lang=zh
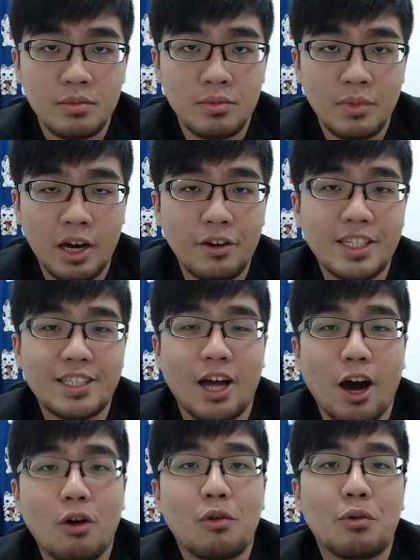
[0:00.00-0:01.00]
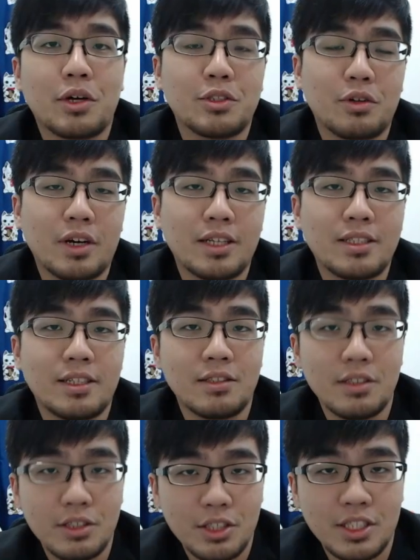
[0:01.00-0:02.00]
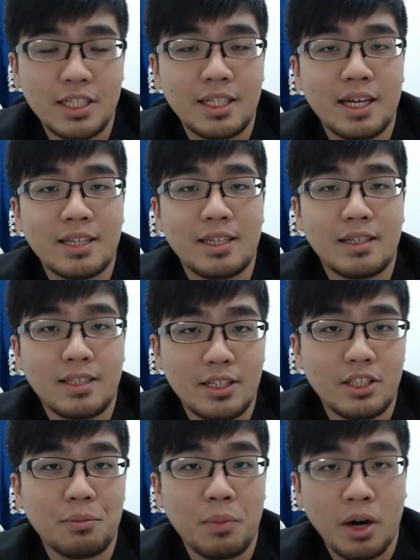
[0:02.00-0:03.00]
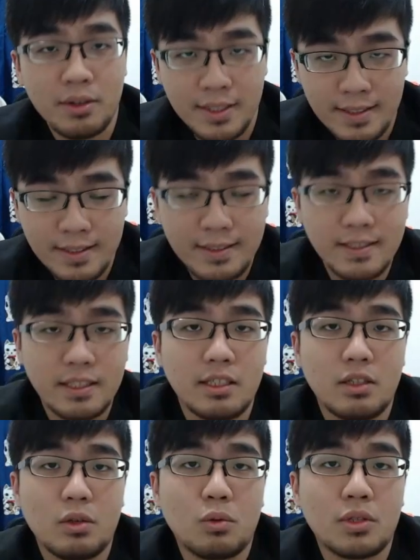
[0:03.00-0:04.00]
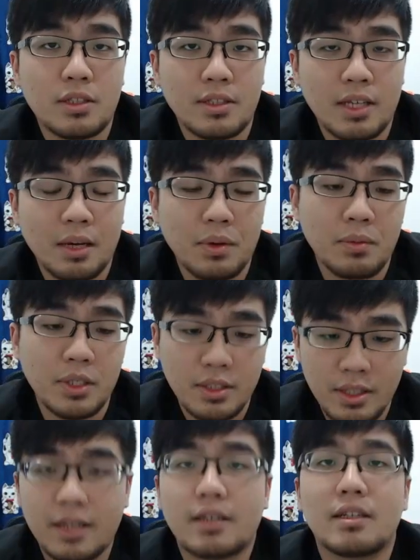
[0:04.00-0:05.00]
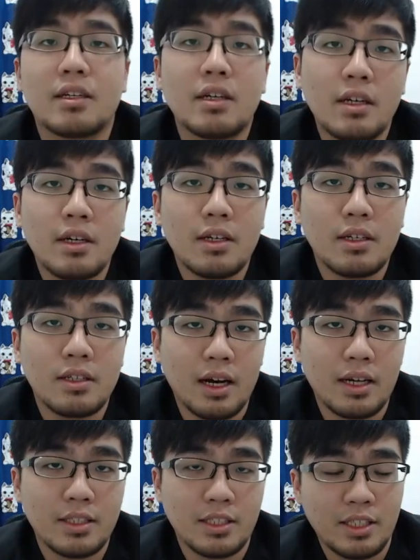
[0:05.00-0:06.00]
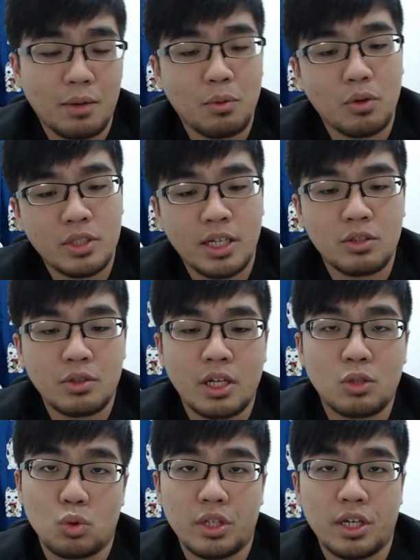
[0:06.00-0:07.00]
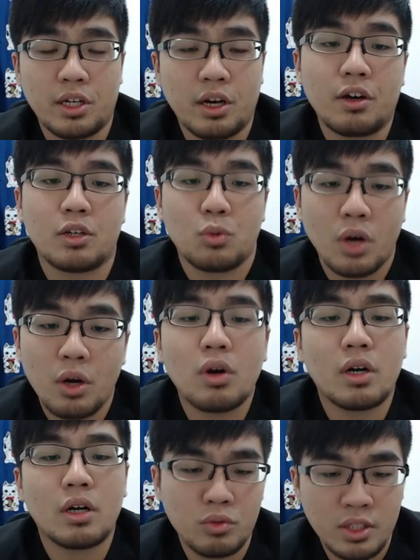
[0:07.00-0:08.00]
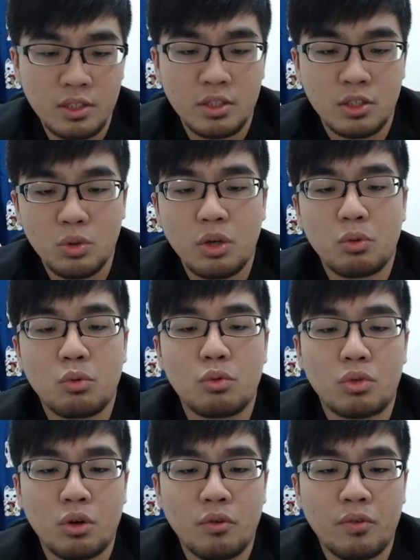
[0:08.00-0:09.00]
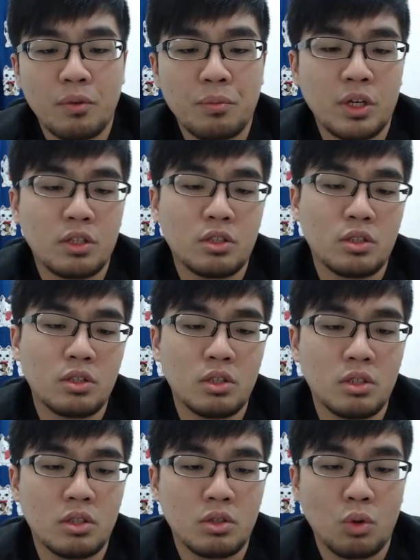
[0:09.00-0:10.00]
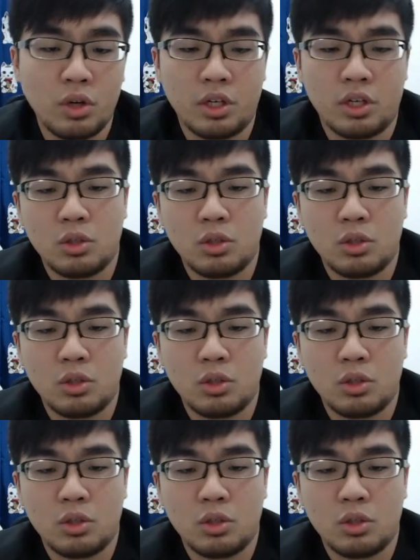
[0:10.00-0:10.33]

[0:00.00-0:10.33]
Hello，大家好，欢迎收看这次的世界大赛战前报第四集，我是赛平 Mistake。那新加坡站就在昨天告一个段落了，四支队伍都分别是脱颖而